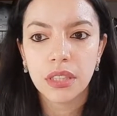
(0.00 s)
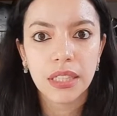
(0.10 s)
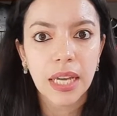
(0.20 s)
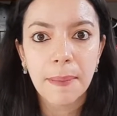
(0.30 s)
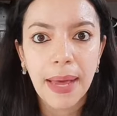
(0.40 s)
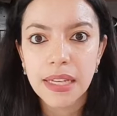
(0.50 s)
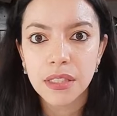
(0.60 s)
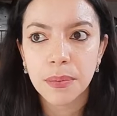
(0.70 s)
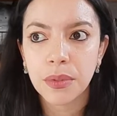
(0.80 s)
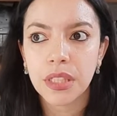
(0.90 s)
ganhar
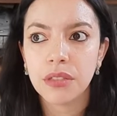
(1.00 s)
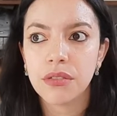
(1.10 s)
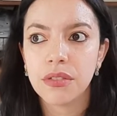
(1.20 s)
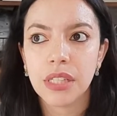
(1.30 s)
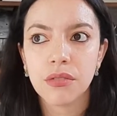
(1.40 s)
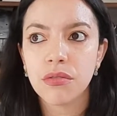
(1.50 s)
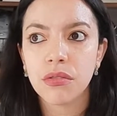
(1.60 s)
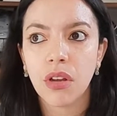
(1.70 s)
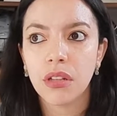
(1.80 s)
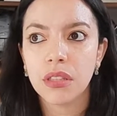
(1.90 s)
mais, porque 200
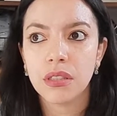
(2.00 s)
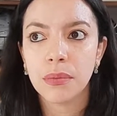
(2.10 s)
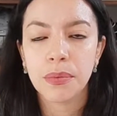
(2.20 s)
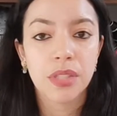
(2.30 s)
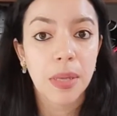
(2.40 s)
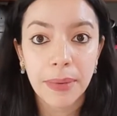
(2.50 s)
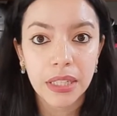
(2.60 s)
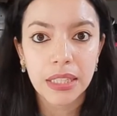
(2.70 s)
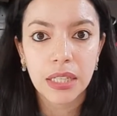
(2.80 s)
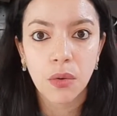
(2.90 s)
dólares por
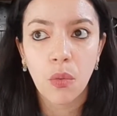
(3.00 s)
semana,